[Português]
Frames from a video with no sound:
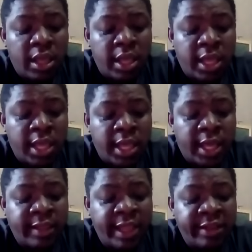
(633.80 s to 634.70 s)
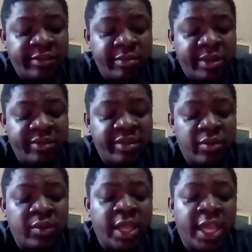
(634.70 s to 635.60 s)
É, a 12
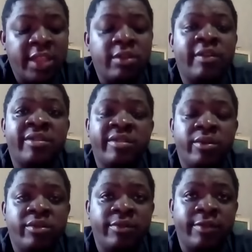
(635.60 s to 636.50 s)
renovação de